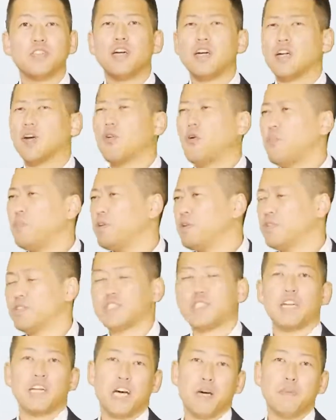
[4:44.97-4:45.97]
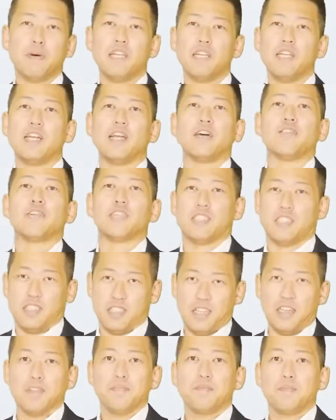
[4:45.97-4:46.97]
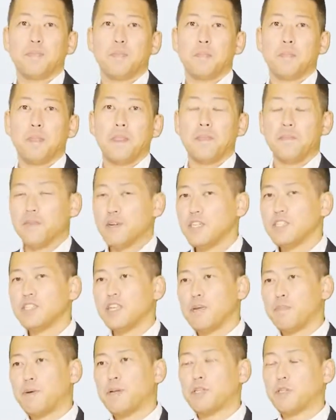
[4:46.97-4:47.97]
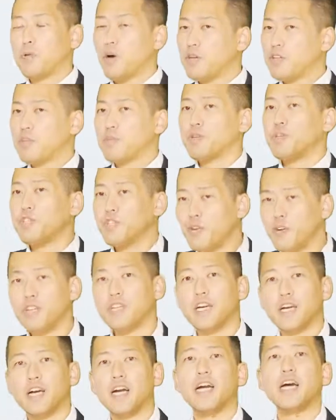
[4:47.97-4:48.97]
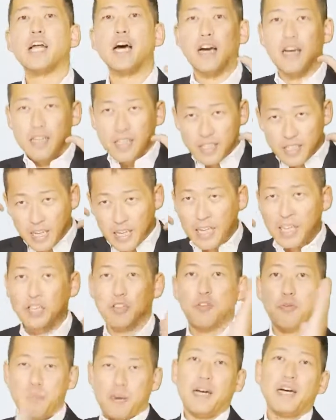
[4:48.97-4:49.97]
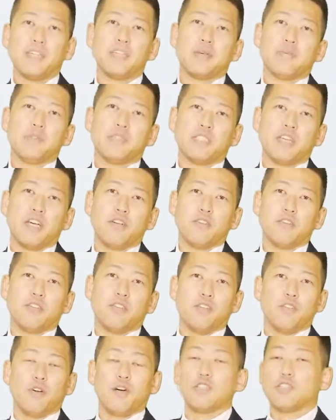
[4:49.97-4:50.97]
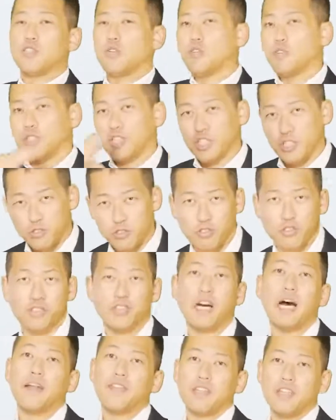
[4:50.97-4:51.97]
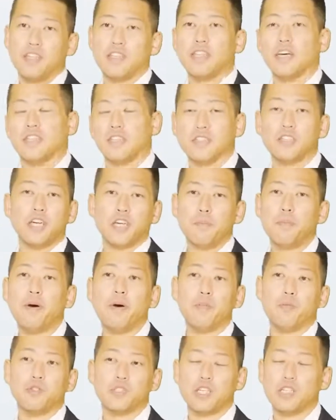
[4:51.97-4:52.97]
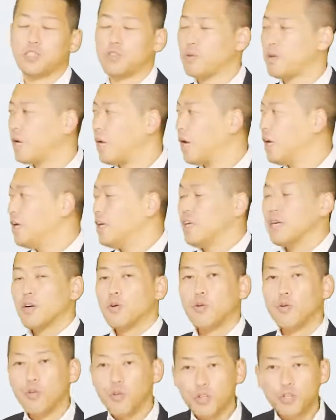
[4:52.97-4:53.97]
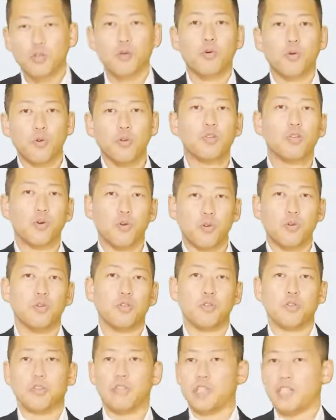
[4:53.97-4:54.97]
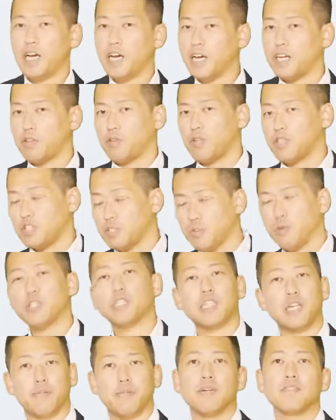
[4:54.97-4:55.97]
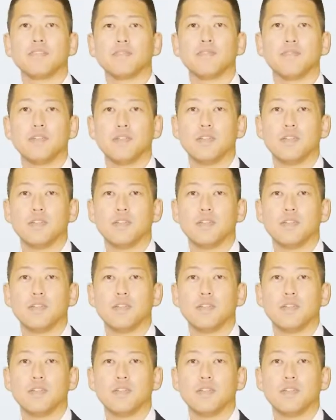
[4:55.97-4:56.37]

だからコピーの力があまりいらなくなっちゃった。昔はやっぱりとは言っても広い中からターゲットをバーンって見つけるっていうのがすごく技術がいったんですが、今はもう最初からこの人、この人、この人ってターゲットが絞れちゃいます。